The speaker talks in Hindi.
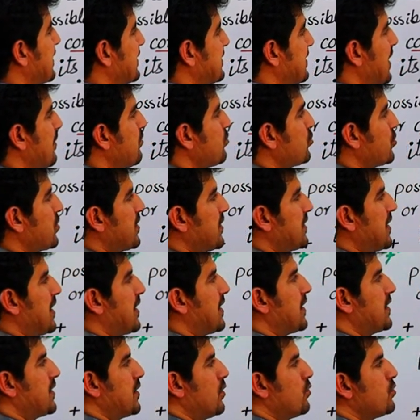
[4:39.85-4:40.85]
सकते आप उसके लिए क्या
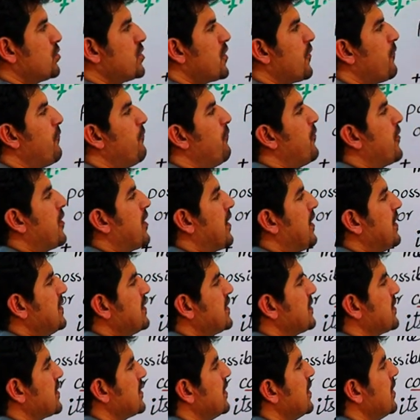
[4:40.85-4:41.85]
करते हो
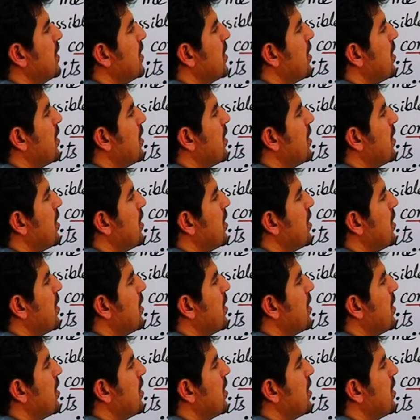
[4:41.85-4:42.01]
डिफरेंट